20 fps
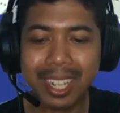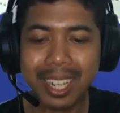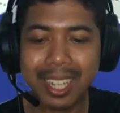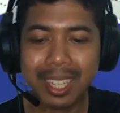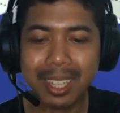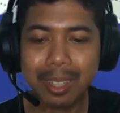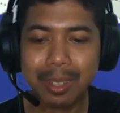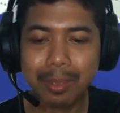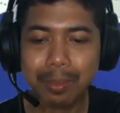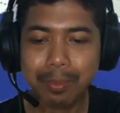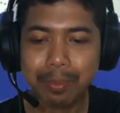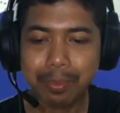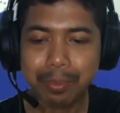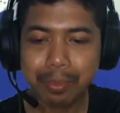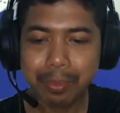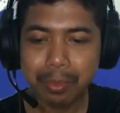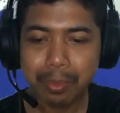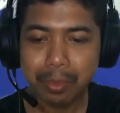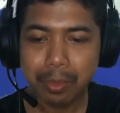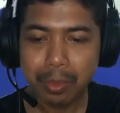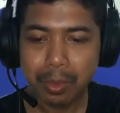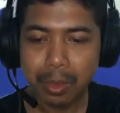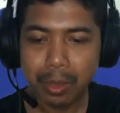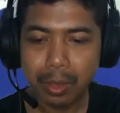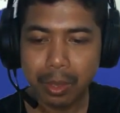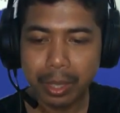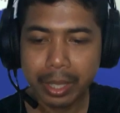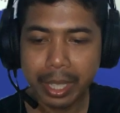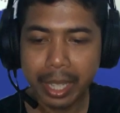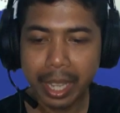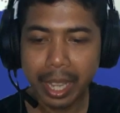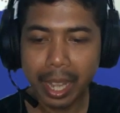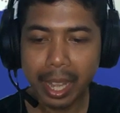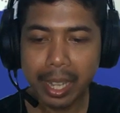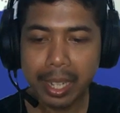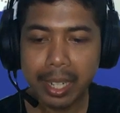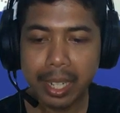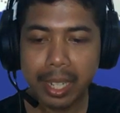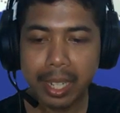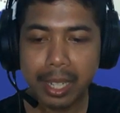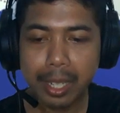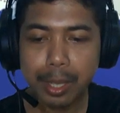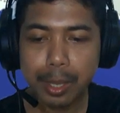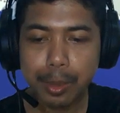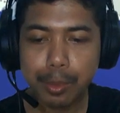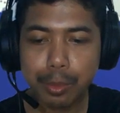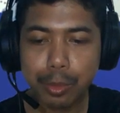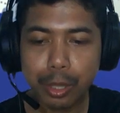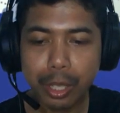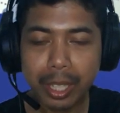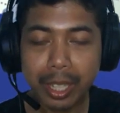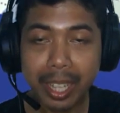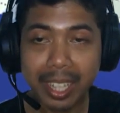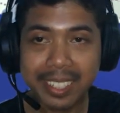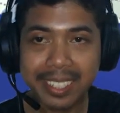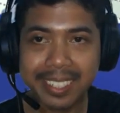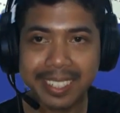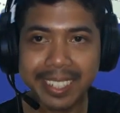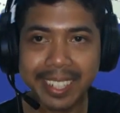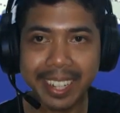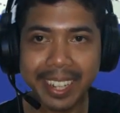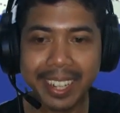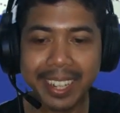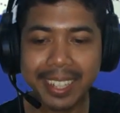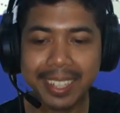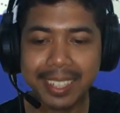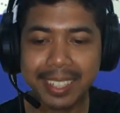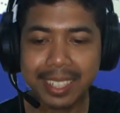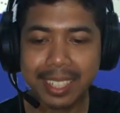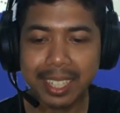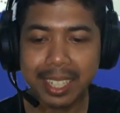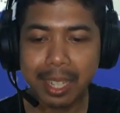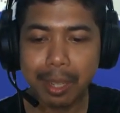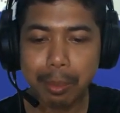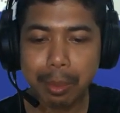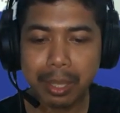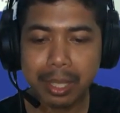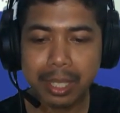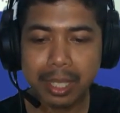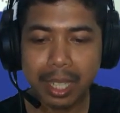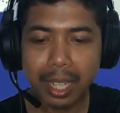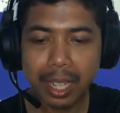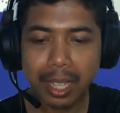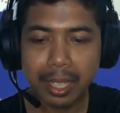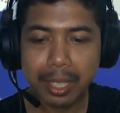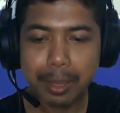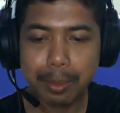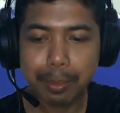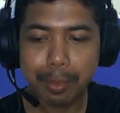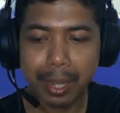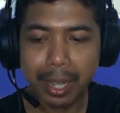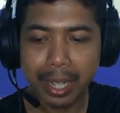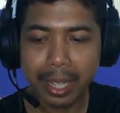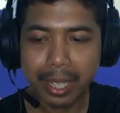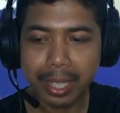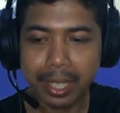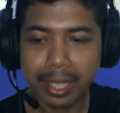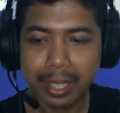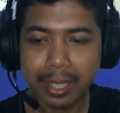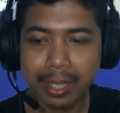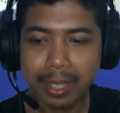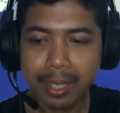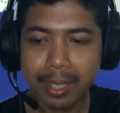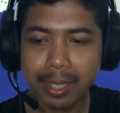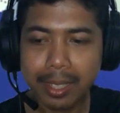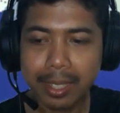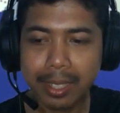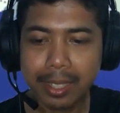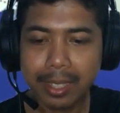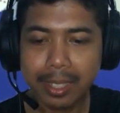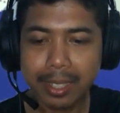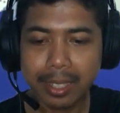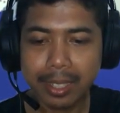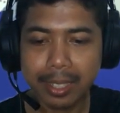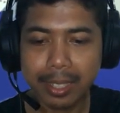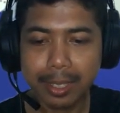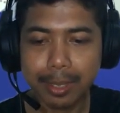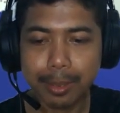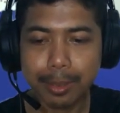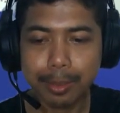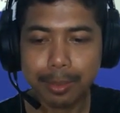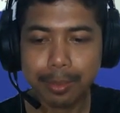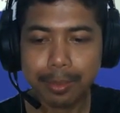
lain. Oke, ada murid SD, dia berjalan kemari. Um,